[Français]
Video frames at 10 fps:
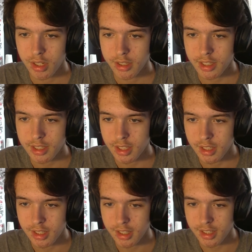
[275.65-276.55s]

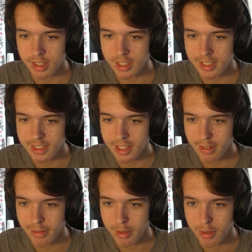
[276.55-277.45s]
Qu'est-ce qu'il a
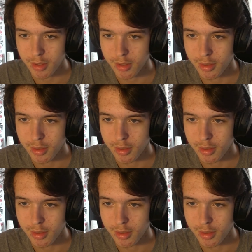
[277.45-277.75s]
fait le,